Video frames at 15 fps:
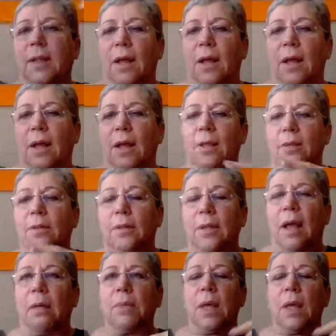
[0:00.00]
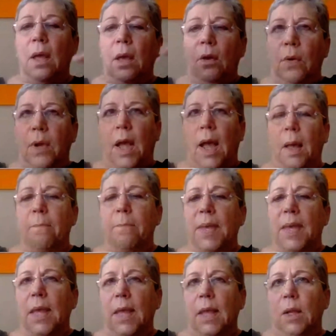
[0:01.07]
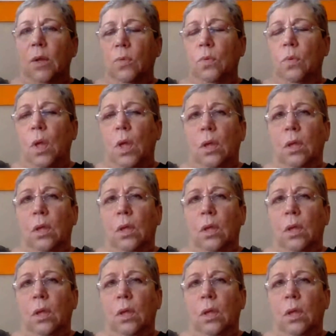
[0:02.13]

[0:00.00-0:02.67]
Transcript: da, da sabe? Cabelo,